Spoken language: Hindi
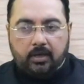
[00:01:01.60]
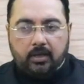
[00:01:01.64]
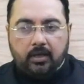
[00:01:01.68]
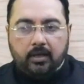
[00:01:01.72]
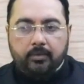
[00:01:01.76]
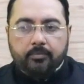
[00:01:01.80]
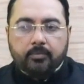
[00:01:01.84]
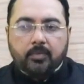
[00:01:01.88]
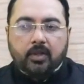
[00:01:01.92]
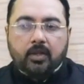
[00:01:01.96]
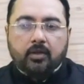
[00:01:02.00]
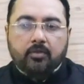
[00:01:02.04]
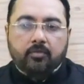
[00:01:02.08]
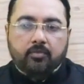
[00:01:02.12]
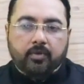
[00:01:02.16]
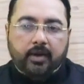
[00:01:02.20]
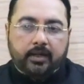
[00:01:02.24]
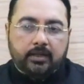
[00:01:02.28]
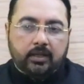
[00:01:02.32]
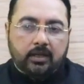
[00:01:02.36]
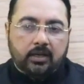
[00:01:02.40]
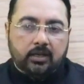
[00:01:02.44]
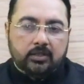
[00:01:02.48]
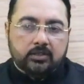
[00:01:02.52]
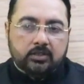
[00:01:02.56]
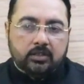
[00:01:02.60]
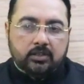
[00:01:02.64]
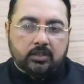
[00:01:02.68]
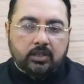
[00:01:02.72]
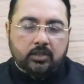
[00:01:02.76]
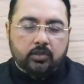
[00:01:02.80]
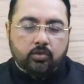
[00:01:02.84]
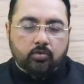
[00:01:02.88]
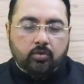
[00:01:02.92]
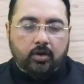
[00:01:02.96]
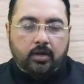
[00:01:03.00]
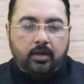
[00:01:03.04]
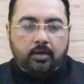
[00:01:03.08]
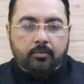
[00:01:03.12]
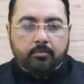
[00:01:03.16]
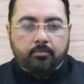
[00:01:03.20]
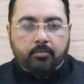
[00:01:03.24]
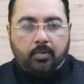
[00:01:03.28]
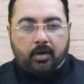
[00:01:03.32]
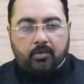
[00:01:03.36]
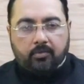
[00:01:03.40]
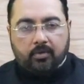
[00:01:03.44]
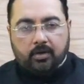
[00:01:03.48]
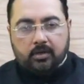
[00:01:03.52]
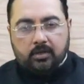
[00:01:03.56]
लिए वैदक नक्षत्र जो है
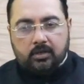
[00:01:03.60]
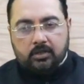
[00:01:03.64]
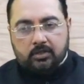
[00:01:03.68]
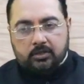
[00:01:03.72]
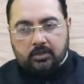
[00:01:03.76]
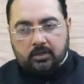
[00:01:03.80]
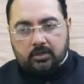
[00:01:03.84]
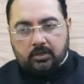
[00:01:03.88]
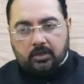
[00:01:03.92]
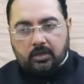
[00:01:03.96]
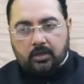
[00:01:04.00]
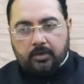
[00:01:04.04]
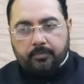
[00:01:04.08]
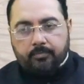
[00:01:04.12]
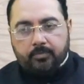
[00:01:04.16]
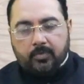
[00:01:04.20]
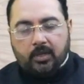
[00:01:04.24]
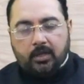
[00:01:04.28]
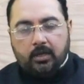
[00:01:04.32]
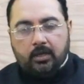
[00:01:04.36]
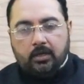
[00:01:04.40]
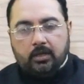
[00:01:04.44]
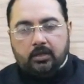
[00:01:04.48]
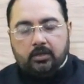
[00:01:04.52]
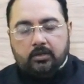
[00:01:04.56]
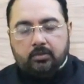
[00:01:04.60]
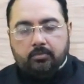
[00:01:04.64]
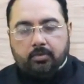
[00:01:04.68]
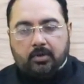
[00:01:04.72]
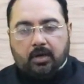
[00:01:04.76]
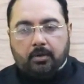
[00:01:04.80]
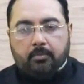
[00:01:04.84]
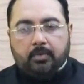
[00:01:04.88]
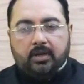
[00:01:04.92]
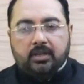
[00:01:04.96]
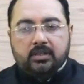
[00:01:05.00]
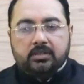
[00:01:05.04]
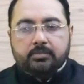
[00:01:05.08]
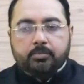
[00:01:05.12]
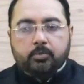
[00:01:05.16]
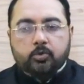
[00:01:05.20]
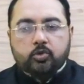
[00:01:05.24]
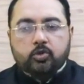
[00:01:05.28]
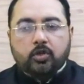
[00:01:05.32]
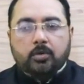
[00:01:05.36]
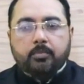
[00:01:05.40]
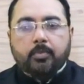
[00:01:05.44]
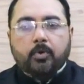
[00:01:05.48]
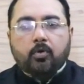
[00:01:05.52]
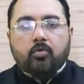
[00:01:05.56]
परवर नक्षत्र कमर इस
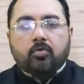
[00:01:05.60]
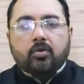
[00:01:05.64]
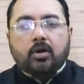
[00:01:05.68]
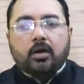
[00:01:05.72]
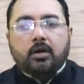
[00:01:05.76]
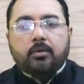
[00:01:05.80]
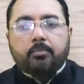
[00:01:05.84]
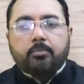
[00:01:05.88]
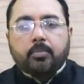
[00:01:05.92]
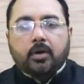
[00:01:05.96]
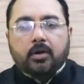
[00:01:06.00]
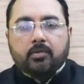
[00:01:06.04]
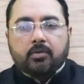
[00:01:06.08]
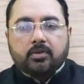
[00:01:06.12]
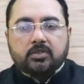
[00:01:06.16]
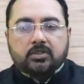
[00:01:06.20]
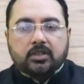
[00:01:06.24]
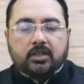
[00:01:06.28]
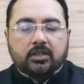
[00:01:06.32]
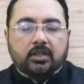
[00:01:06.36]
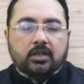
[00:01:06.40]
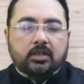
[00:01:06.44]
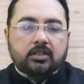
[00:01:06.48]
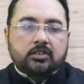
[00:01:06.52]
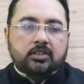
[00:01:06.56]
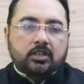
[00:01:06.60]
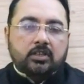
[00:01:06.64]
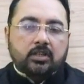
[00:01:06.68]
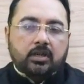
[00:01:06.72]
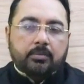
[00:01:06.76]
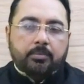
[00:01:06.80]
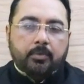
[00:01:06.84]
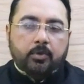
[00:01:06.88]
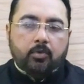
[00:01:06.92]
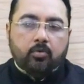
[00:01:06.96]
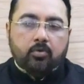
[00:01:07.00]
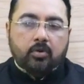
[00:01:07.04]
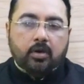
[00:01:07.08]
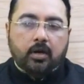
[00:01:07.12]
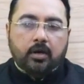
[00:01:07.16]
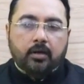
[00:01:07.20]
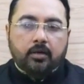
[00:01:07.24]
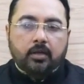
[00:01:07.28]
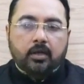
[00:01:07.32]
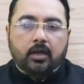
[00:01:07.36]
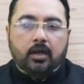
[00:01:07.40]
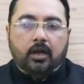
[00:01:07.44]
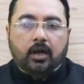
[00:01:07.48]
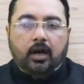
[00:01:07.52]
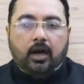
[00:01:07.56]
पोजिशन पर होगा परवशादा नक्षत्र पर होगा
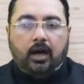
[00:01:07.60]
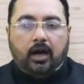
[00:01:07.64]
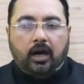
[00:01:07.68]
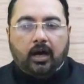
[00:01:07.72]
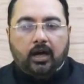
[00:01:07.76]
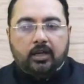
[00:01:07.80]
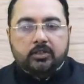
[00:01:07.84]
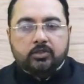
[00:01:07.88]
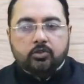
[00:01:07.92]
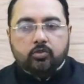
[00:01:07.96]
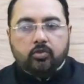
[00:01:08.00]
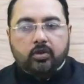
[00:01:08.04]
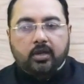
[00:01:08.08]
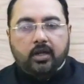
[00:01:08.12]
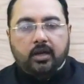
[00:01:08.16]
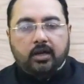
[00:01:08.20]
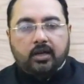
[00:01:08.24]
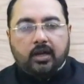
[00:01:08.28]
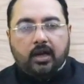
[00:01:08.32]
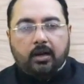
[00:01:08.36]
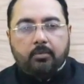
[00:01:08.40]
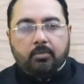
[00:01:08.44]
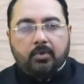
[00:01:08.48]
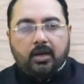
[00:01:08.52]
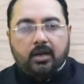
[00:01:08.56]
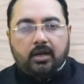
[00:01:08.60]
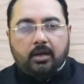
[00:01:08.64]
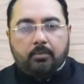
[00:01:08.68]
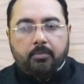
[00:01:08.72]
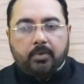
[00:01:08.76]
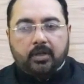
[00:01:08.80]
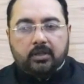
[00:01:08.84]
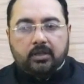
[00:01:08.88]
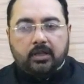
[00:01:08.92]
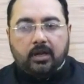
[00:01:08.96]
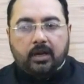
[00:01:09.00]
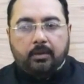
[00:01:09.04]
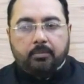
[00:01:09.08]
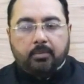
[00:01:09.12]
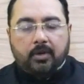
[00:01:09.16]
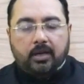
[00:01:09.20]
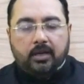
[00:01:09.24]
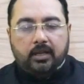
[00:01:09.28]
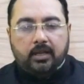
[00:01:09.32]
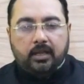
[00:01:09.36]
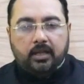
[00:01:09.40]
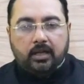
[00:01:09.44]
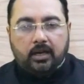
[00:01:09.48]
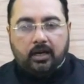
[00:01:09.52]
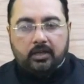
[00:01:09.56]
आज जो नया काम करना बेहतर आपके
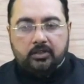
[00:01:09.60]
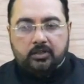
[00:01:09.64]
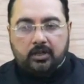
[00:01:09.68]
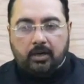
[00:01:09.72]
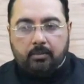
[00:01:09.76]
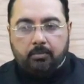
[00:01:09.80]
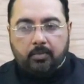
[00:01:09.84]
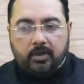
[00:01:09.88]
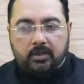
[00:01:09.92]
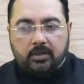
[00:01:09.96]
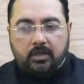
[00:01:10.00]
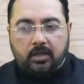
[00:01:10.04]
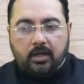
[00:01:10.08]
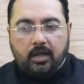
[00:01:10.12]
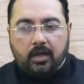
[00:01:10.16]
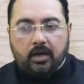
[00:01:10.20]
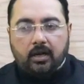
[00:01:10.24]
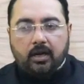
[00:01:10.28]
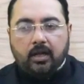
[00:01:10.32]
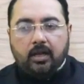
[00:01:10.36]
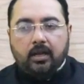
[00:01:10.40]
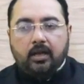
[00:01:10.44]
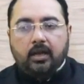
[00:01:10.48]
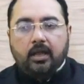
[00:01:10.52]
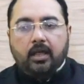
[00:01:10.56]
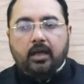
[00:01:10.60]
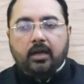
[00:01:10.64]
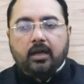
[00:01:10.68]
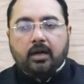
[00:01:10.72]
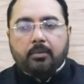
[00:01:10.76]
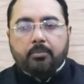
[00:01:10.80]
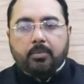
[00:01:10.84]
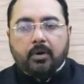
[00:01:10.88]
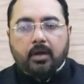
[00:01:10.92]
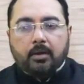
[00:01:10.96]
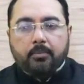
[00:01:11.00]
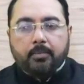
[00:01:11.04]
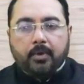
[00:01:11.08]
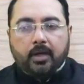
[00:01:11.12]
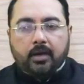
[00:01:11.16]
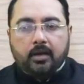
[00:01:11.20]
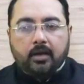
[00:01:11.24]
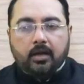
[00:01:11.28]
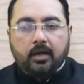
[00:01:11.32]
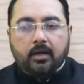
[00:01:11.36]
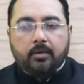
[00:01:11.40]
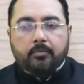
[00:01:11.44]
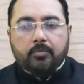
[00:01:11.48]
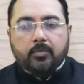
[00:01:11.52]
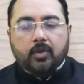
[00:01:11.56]
लिए हजामत करना नया कपड़ा
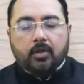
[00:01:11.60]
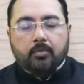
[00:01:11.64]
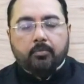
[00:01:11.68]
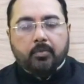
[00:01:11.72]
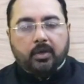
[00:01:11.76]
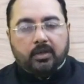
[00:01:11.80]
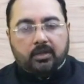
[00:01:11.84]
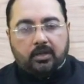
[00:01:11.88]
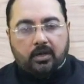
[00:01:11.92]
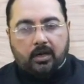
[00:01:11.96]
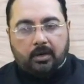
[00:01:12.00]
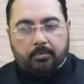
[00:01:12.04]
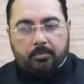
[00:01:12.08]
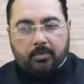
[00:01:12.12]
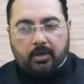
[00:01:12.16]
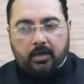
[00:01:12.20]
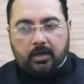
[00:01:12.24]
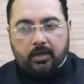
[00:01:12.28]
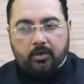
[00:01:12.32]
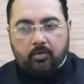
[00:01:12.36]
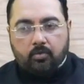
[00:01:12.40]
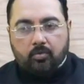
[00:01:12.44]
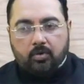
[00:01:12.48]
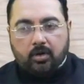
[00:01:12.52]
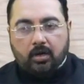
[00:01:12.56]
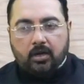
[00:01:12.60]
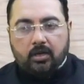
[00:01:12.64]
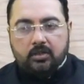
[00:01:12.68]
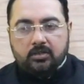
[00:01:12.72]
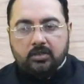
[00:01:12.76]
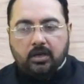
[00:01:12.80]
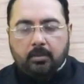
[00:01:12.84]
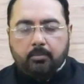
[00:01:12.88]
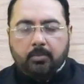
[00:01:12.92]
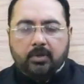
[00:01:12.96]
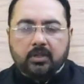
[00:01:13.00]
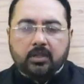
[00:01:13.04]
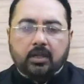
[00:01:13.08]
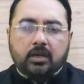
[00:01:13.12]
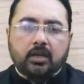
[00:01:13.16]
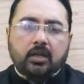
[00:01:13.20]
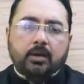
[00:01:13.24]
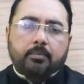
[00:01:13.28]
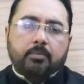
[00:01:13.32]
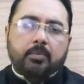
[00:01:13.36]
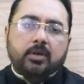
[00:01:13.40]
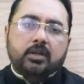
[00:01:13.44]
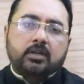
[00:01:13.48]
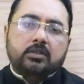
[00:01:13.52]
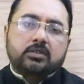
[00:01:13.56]
पहनना बेहतर आपके लिए होगा हजामत यानी
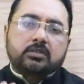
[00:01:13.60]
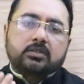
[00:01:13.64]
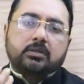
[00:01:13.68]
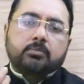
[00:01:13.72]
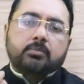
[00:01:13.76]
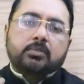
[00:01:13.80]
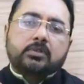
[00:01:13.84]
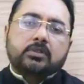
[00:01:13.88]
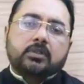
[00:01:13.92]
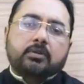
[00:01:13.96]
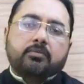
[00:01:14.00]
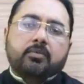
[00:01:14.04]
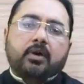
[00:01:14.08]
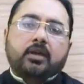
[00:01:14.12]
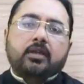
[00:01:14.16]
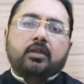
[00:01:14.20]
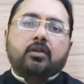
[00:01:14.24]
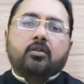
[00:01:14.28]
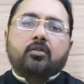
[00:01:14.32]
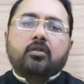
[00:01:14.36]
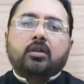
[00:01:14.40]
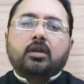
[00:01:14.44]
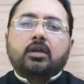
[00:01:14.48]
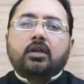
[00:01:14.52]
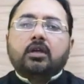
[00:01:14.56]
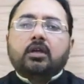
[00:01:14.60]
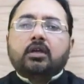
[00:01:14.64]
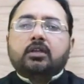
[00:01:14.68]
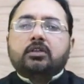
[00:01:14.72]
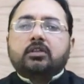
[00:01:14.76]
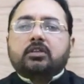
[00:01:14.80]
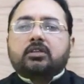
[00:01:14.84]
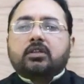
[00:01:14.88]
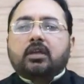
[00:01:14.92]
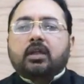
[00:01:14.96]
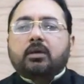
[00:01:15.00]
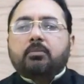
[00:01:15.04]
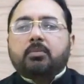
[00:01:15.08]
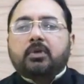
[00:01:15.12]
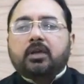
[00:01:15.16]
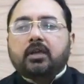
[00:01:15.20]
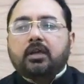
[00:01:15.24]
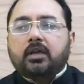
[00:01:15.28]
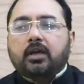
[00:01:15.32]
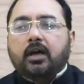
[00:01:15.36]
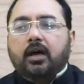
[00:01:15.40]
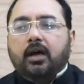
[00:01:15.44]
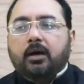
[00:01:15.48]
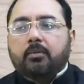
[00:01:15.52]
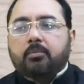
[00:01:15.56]
अपने जिसम की सफाई और जितने
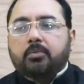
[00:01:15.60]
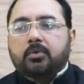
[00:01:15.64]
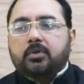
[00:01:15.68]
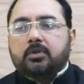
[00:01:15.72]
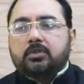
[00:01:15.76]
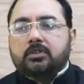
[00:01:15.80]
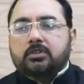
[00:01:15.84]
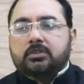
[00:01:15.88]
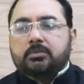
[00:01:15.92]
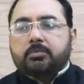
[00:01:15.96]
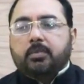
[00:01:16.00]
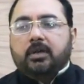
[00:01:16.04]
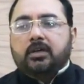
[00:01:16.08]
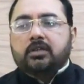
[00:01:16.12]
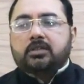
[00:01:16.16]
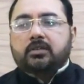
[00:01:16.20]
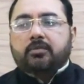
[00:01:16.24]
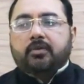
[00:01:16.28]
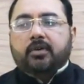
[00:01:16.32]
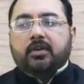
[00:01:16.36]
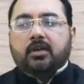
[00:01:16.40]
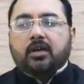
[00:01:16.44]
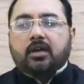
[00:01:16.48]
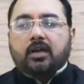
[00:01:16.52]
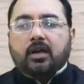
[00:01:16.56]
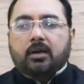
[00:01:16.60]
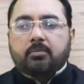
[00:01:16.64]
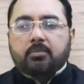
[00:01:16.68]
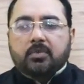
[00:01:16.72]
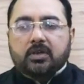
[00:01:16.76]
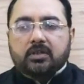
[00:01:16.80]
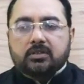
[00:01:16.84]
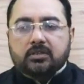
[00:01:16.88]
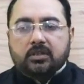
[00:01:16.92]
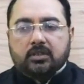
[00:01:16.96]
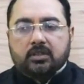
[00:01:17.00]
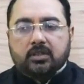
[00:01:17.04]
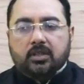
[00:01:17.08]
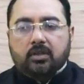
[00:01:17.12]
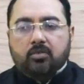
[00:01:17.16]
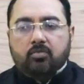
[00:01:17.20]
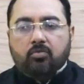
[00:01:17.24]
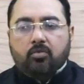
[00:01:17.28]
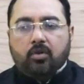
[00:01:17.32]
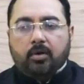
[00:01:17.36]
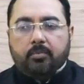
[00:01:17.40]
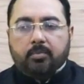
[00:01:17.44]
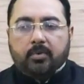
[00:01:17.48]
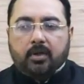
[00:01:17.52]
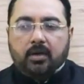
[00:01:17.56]
भी आप जिसमानी सफाई का काम कर सकते हैं
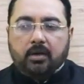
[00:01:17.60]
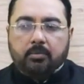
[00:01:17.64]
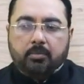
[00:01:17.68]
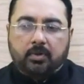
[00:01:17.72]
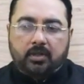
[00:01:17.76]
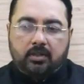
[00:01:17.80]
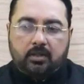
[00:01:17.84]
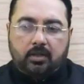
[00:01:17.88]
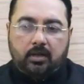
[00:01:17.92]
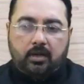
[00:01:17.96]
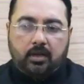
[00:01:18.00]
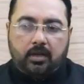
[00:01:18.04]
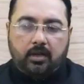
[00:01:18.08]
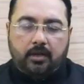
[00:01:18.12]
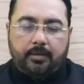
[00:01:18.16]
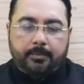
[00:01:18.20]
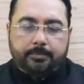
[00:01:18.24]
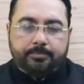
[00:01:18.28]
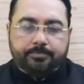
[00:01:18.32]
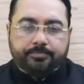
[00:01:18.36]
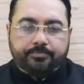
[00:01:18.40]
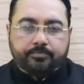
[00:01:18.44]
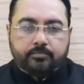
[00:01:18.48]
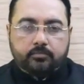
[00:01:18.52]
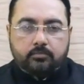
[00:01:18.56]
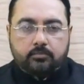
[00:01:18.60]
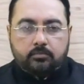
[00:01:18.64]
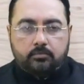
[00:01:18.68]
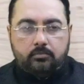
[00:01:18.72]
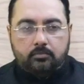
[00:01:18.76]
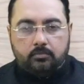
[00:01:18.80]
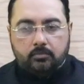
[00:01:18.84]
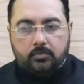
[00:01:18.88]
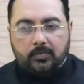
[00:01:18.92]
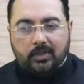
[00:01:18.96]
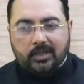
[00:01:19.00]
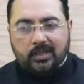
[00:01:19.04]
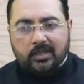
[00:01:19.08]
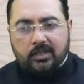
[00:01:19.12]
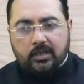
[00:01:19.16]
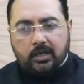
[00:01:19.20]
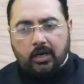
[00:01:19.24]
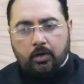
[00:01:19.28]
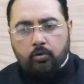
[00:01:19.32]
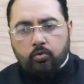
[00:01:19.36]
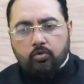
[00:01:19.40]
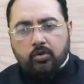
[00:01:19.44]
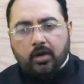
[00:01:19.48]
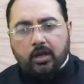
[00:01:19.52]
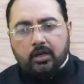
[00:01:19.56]
वो आपके लिए बेहतर रहेगा
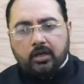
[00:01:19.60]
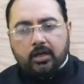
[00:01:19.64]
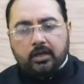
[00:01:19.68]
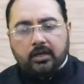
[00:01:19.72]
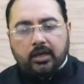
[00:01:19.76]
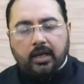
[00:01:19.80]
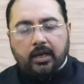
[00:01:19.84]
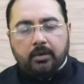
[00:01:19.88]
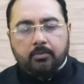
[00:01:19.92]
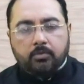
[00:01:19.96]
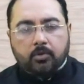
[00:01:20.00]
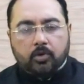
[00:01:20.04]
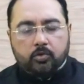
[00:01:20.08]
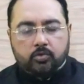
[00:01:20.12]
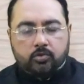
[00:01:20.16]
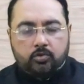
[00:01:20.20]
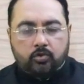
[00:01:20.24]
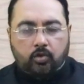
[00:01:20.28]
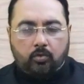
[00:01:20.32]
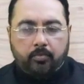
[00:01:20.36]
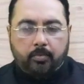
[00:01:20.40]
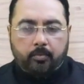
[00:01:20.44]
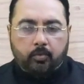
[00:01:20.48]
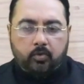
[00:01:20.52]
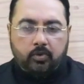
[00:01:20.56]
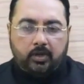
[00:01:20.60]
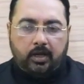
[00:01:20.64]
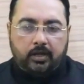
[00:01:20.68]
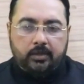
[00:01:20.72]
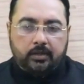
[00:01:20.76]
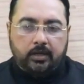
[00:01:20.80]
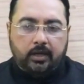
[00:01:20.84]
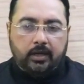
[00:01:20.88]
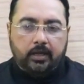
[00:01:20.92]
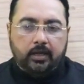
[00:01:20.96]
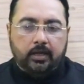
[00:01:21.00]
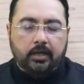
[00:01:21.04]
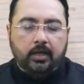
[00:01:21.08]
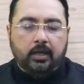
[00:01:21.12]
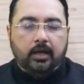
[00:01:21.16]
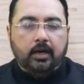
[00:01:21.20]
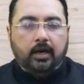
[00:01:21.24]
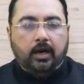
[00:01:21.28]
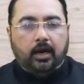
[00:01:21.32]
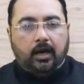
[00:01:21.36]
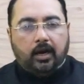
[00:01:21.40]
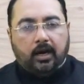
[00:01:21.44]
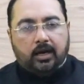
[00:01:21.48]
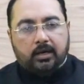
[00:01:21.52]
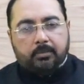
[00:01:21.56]
राहु काल का टाइम खुशी तौर पर मुताद रहें
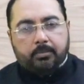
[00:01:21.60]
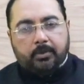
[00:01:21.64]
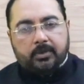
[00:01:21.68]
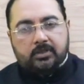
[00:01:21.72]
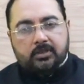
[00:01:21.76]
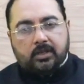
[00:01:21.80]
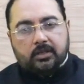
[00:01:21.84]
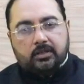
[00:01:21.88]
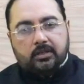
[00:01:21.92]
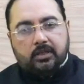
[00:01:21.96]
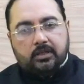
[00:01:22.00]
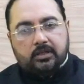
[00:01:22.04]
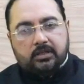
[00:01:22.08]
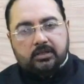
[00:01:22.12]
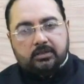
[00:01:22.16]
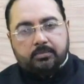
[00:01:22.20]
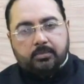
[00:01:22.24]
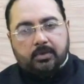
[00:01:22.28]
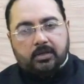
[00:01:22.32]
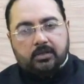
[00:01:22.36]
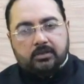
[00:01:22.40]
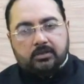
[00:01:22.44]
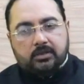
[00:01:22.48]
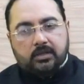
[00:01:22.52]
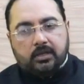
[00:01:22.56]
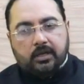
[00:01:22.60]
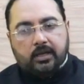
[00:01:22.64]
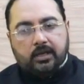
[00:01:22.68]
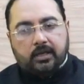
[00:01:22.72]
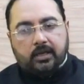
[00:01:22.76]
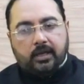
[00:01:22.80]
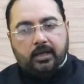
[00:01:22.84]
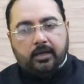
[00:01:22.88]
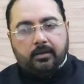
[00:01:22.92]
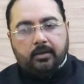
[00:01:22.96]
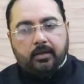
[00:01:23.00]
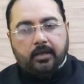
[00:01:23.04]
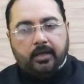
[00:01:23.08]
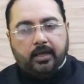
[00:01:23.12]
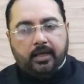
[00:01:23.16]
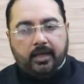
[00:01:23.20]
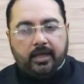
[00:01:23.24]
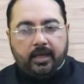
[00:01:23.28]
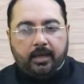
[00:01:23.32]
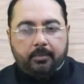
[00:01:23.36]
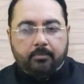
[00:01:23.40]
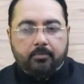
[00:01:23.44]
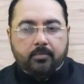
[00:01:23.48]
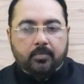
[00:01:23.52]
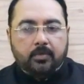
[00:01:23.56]
आठ बज के तैंतीस मिनट से लेके
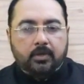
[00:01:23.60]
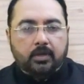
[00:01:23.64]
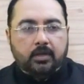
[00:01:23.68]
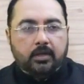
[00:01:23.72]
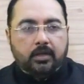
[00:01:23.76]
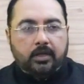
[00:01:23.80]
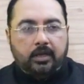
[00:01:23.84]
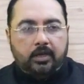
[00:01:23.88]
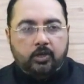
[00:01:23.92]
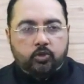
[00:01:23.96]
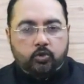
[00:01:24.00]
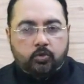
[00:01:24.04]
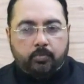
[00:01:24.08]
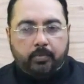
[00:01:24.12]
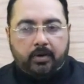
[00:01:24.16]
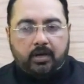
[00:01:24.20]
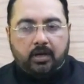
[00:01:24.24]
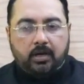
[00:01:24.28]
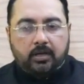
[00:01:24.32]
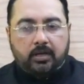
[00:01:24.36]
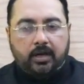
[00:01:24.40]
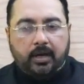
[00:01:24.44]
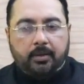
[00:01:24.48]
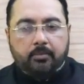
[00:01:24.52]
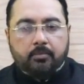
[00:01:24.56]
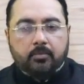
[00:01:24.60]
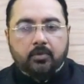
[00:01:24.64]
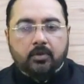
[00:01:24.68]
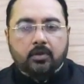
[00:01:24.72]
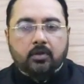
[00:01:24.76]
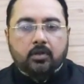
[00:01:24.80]
ए एम यानी सुबह का टाइम